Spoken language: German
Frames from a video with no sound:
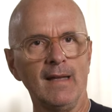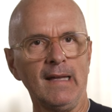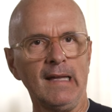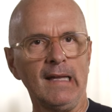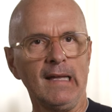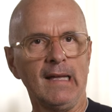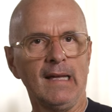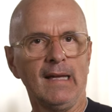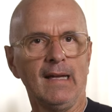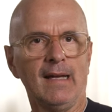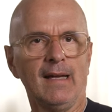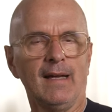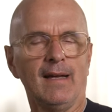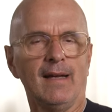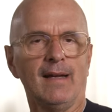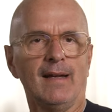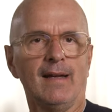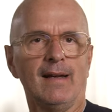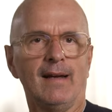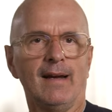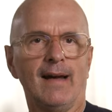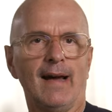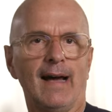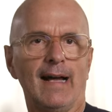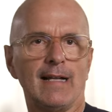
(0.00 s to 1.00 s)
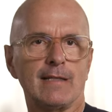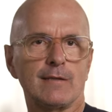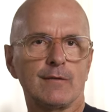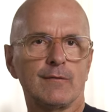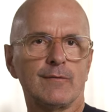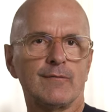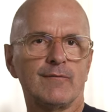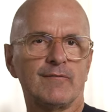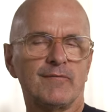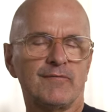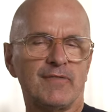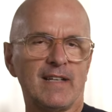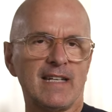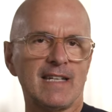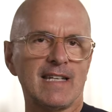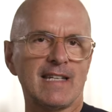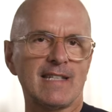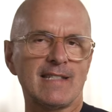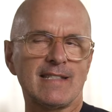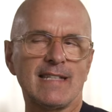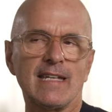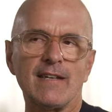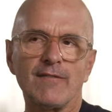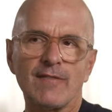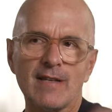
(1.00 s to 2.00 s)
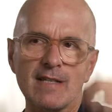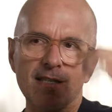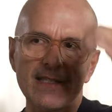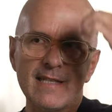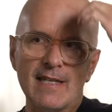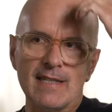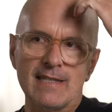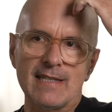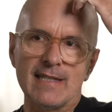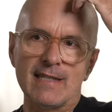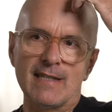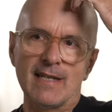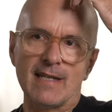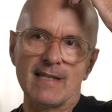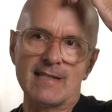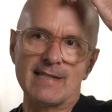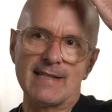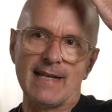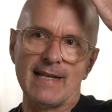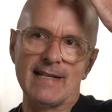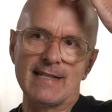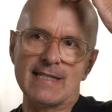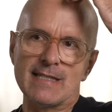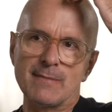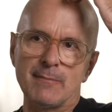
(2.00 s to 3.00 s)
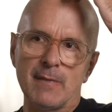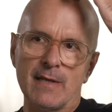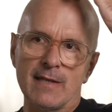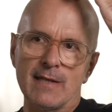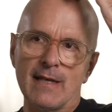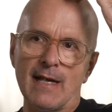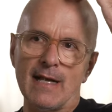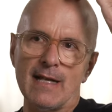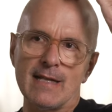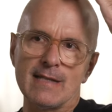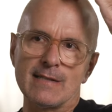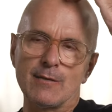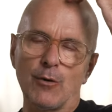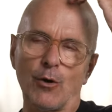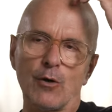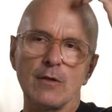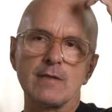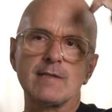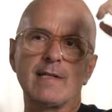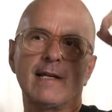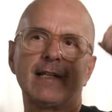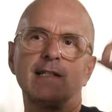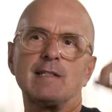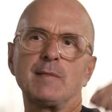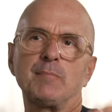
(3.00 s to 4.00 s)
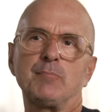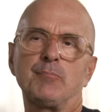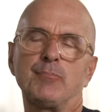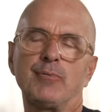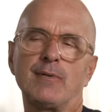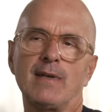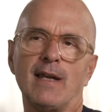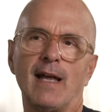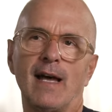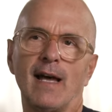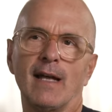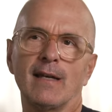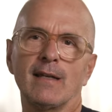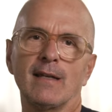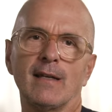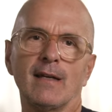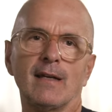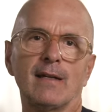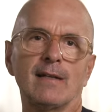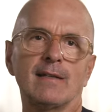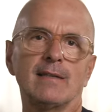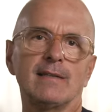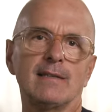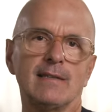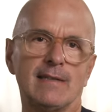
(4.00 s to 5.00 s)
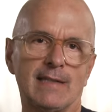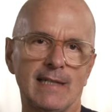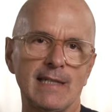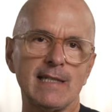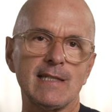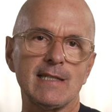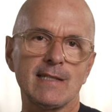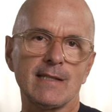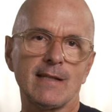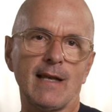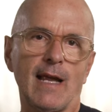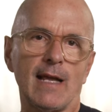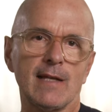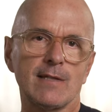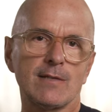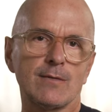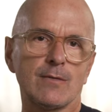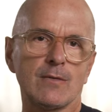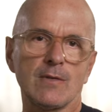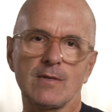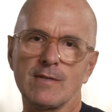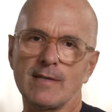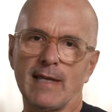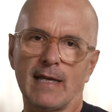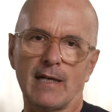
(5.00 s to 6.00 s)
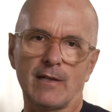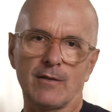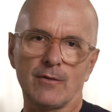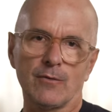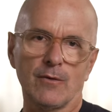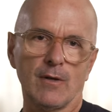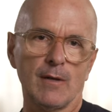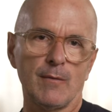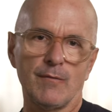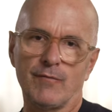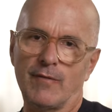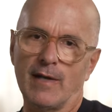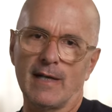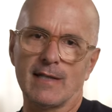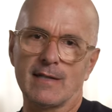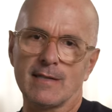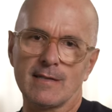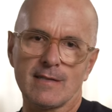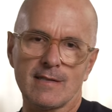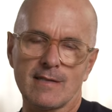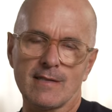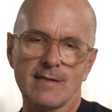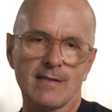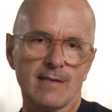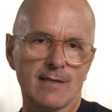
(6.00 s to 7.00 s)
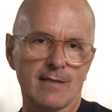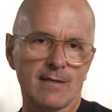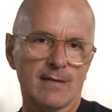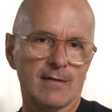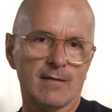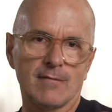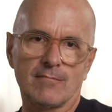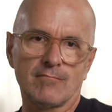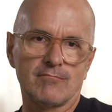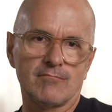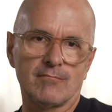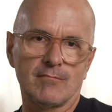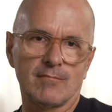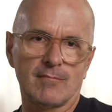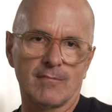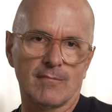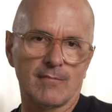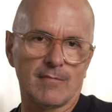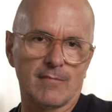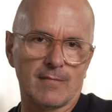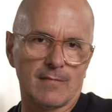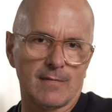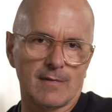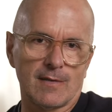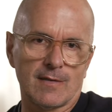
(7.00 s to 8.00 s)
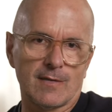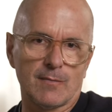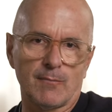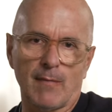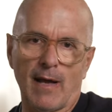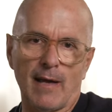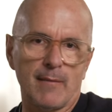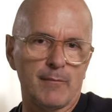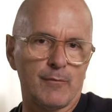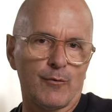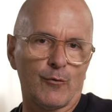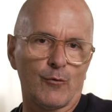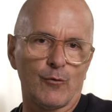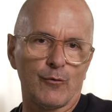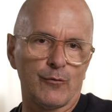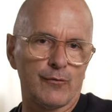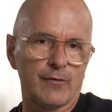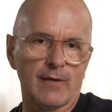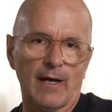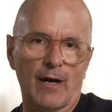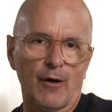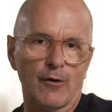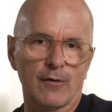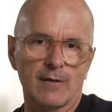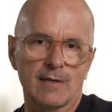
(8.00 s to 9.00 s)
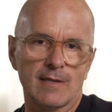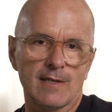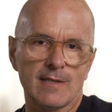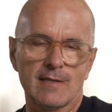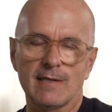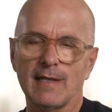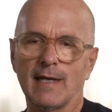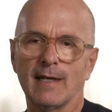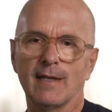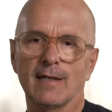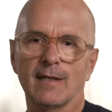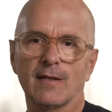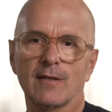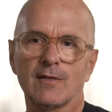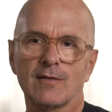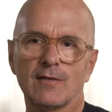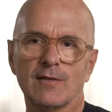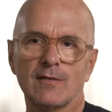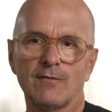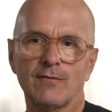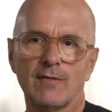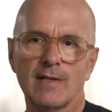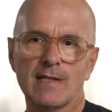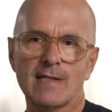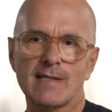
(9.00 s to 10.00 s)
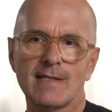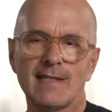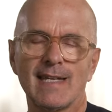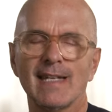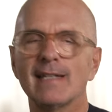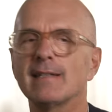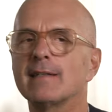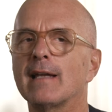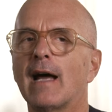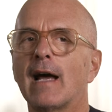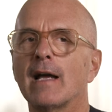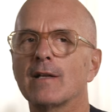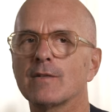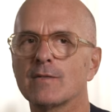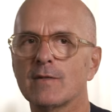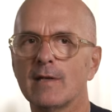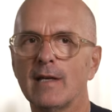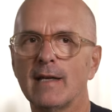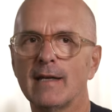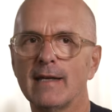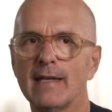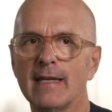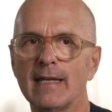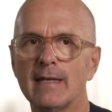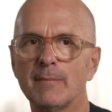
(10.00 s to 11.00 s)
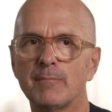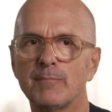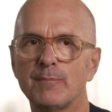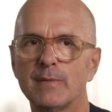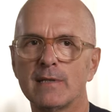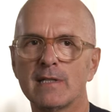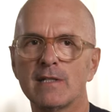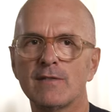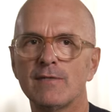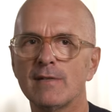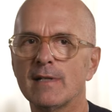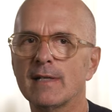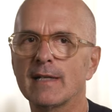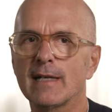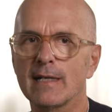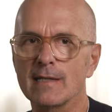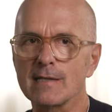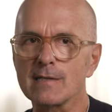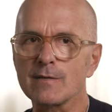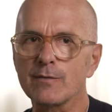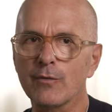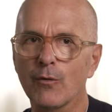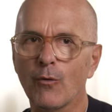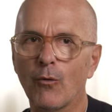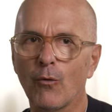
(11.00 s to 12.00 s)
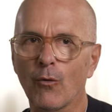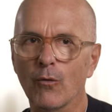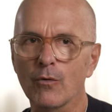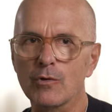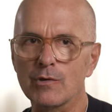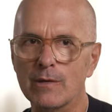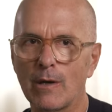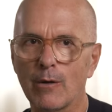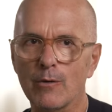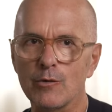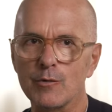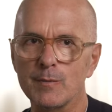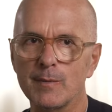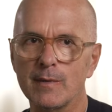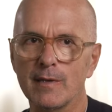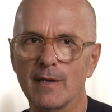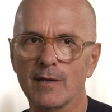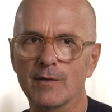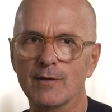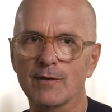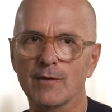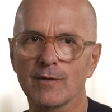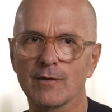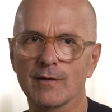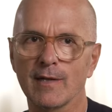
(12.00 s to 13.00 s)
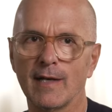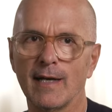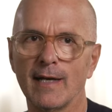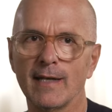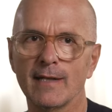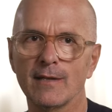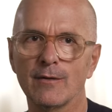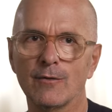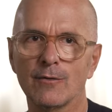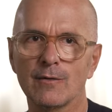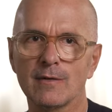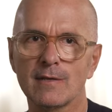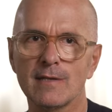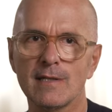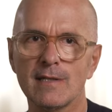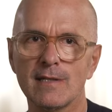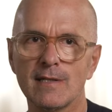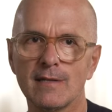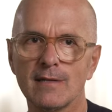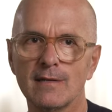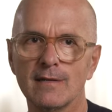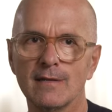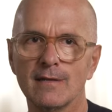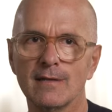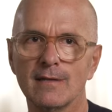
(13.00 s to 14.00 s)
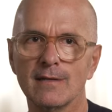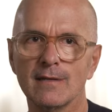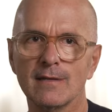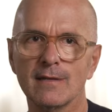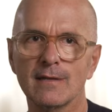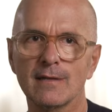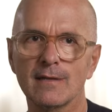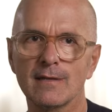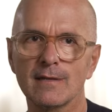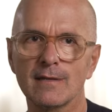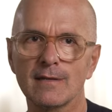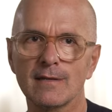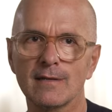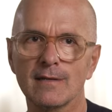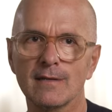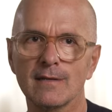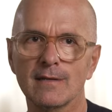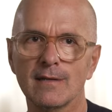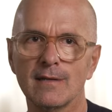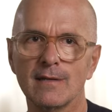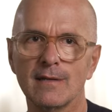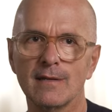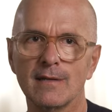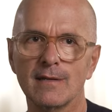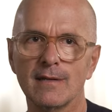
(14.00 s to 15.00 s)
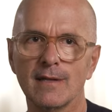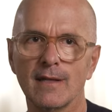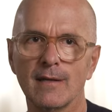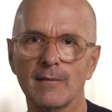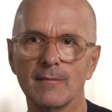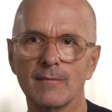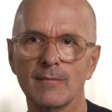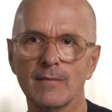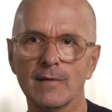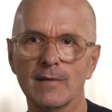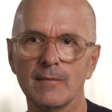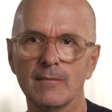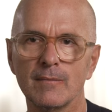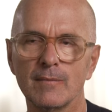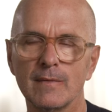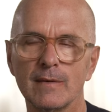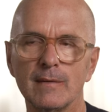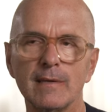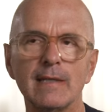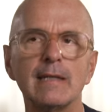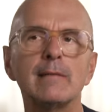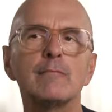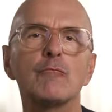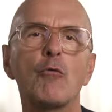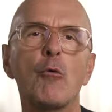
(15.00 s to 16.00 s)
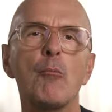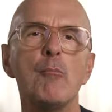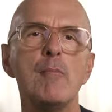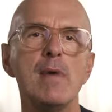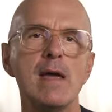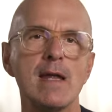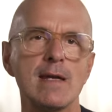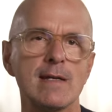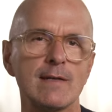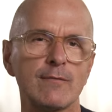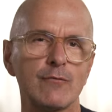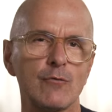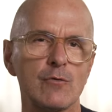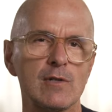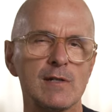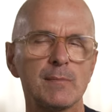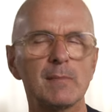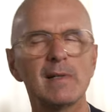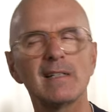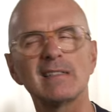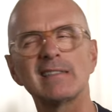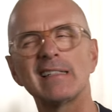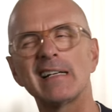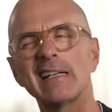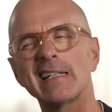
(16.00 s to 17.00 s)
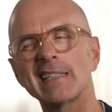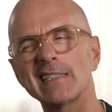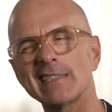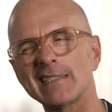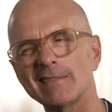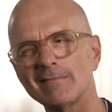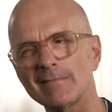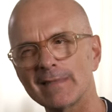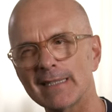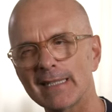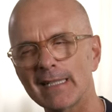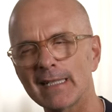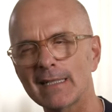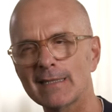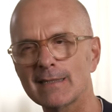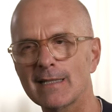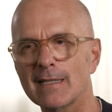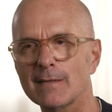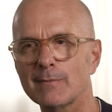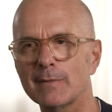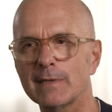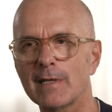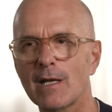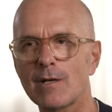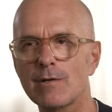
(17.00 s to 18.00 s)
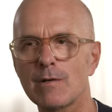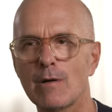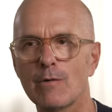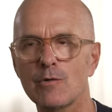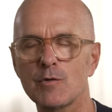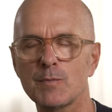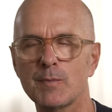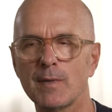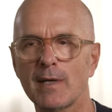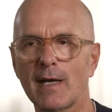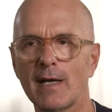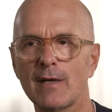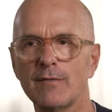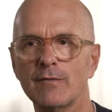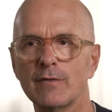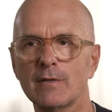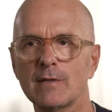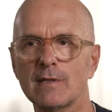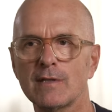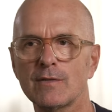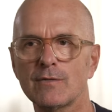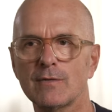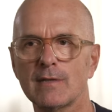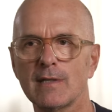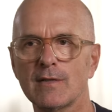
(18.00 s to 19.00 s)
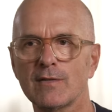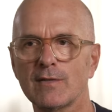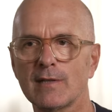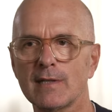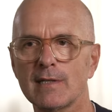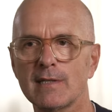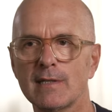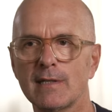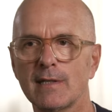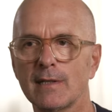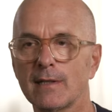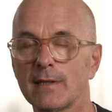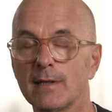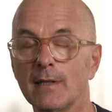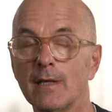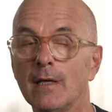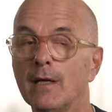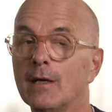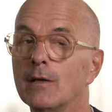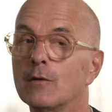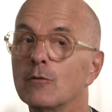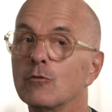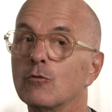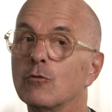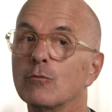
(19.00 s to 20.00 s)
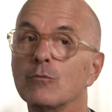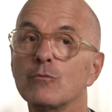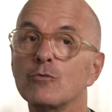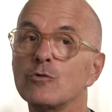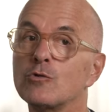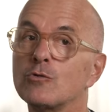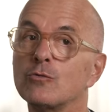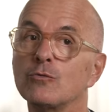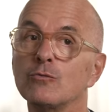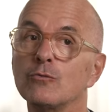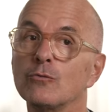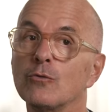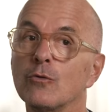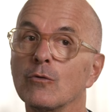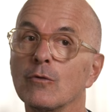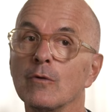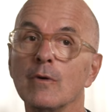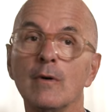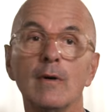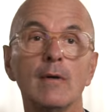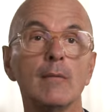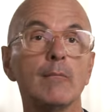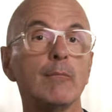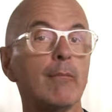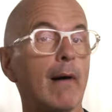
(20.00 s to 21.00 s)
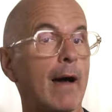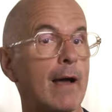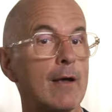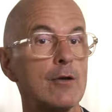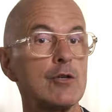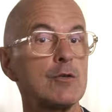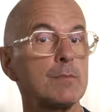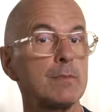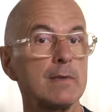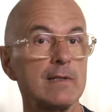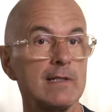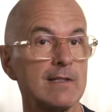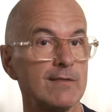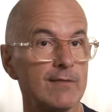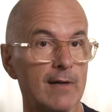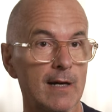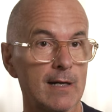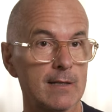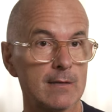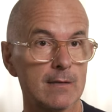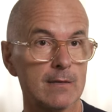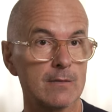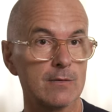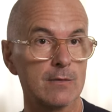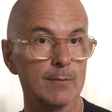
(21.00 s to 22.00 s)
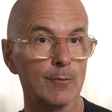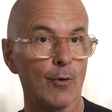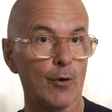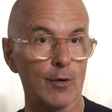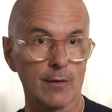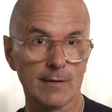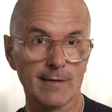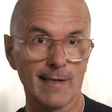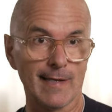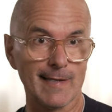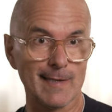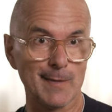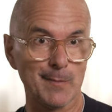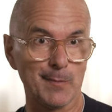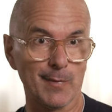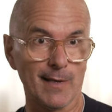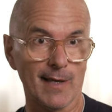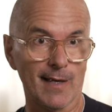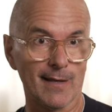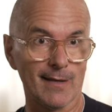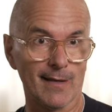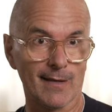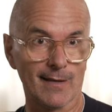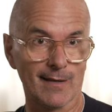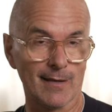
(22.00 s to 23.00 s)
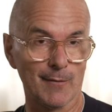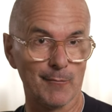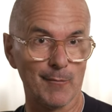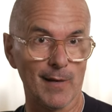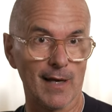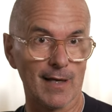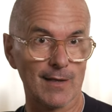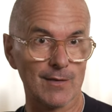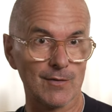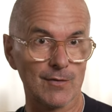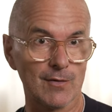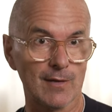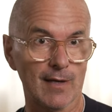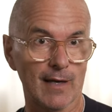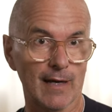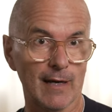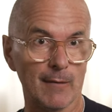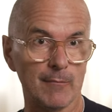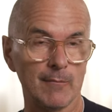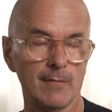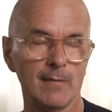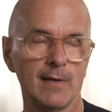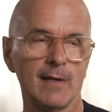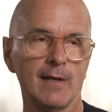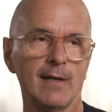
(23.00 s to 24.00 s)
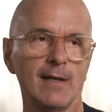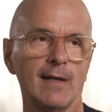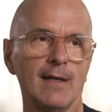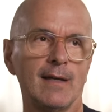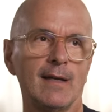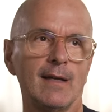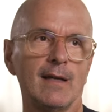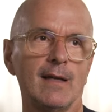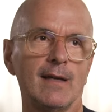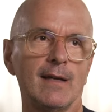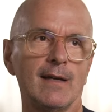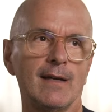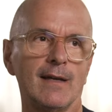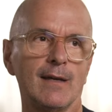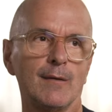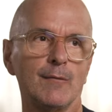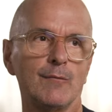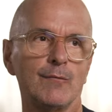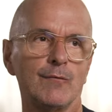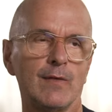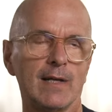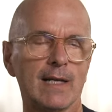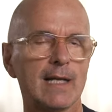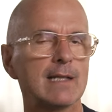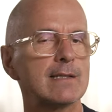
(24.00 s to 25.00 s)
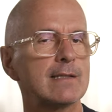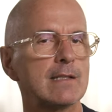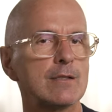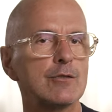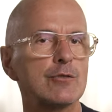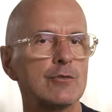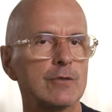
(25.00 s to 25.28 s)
anderes. Also wenn ich sehe, was der Dieter Salzmann als Hochzeitsplaner, Dienstleistungssektor im weitesten Sinne ist mein Beruf ja auch nichts anderes. Was der da so erlebt, bin ich wieder ganz froh, Schauspieler zu sein und nicht äh, irgendein, in einem, in einem, Moment, wo ich mal dachte, ah, ist das mit der Schauspielerei wirklich so das Richtige, eine Umschulung beispielsweise zum Hochzeitsplaner gemacht zu haben. Äh, weil das ist